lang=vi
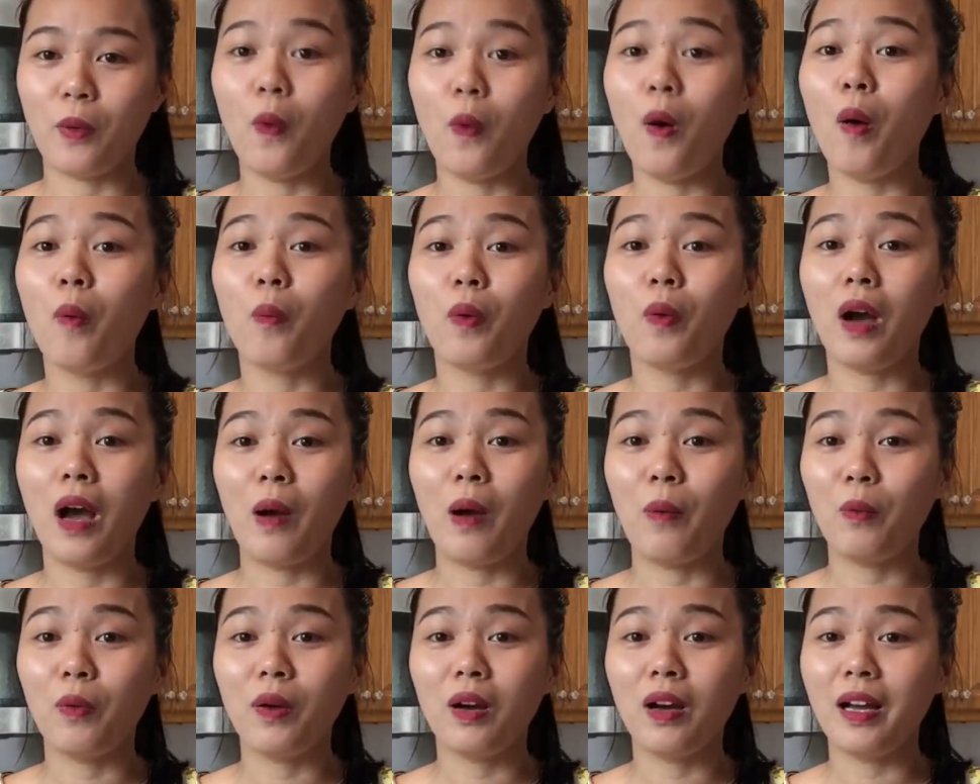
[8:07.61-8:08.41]
cũng
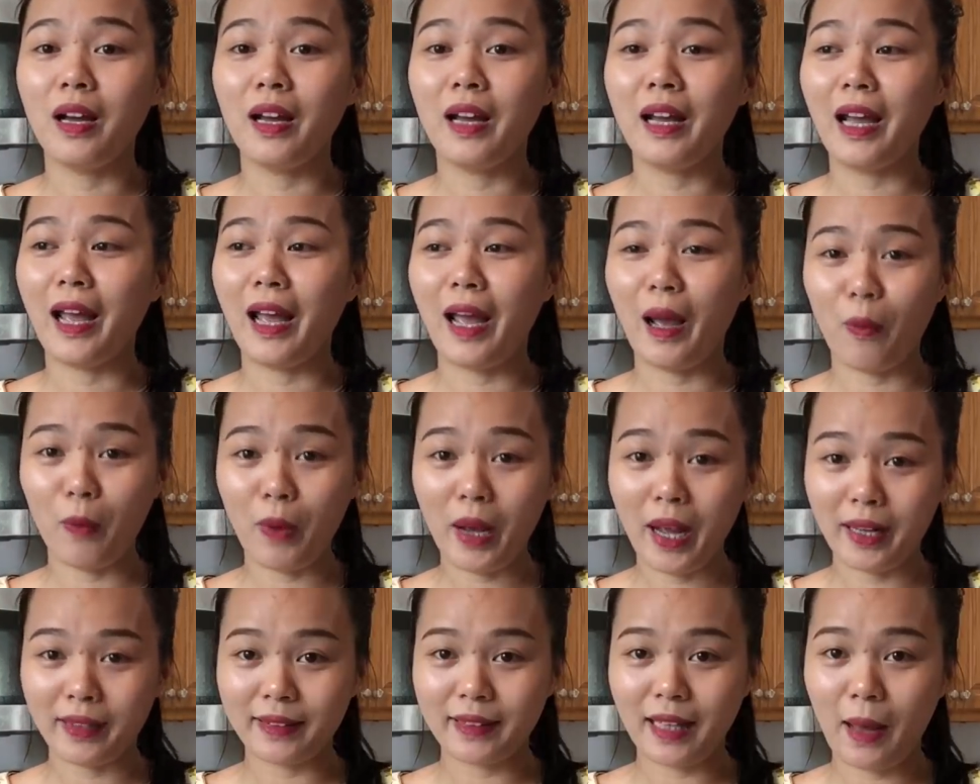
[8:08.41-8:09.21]
không
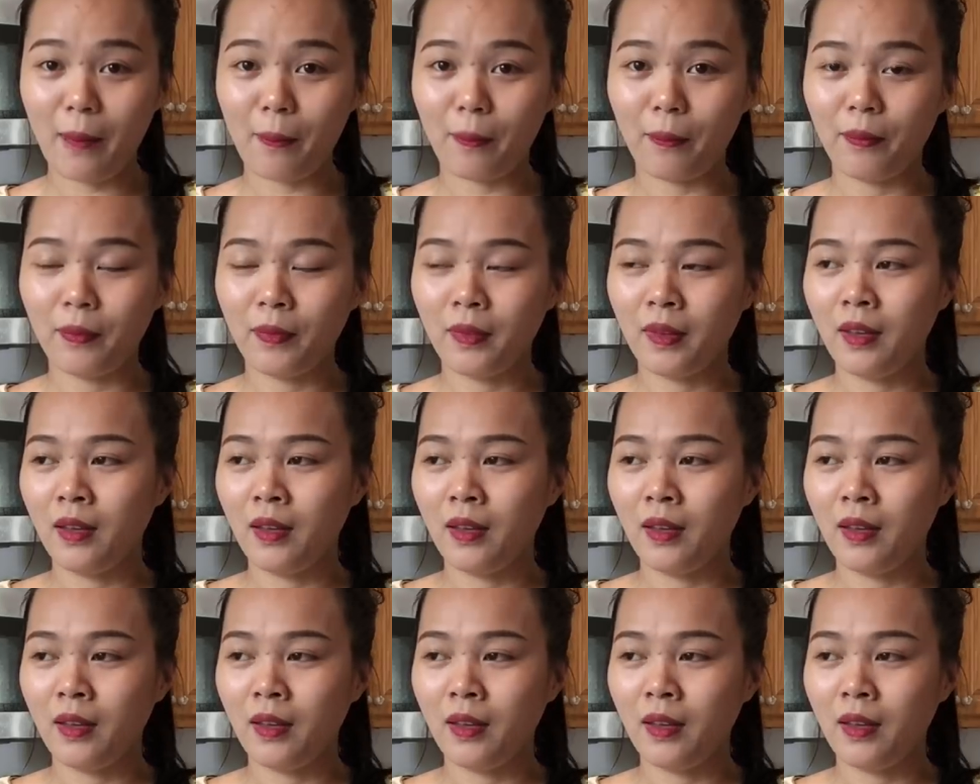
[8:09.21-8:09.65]
an tâm.